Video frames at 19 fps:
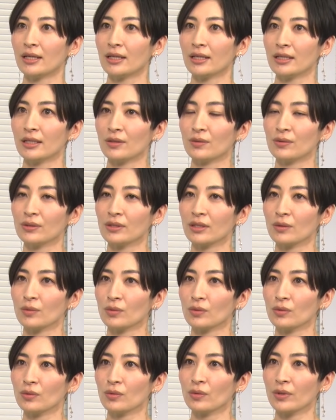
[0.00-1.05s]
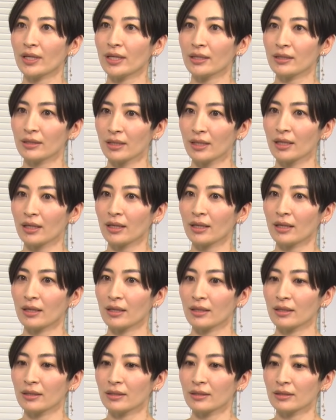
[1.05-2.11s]
いろんなことを経て
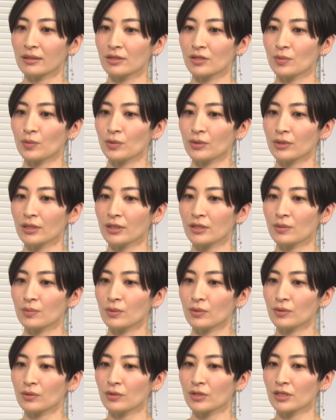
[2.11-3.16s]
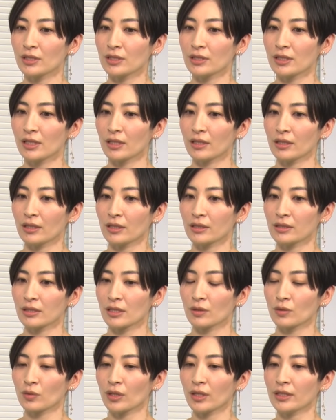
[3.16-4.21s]
自分で自分の人生にちゃ
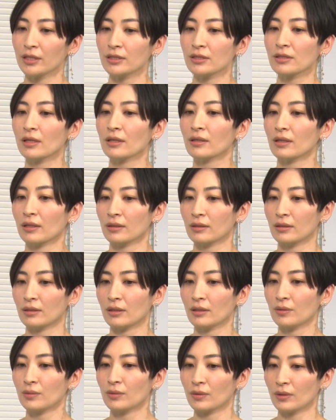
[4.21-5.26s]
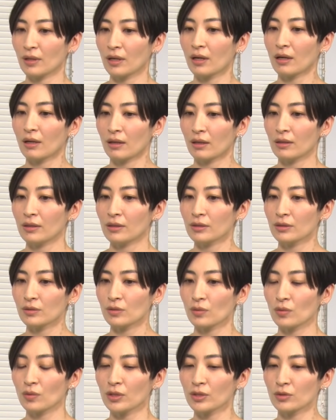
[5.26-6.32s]
んと蹴りつけたっていうか。
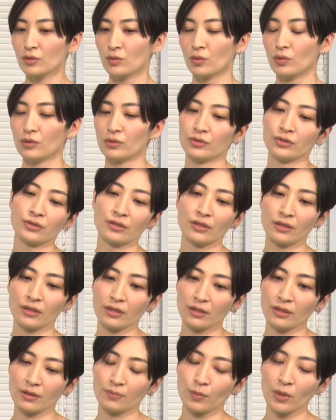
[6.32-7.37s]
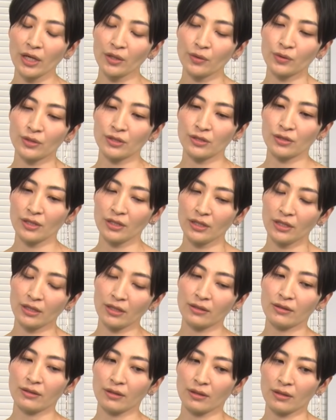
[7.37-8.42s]
そこはすごく素敵で前より好きに
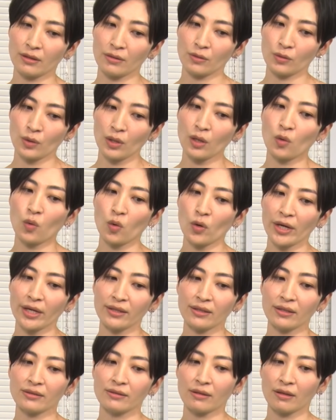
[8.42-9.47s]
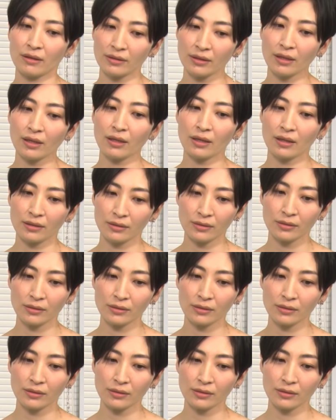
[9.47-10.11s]
なったのが後編だったかな、うん、な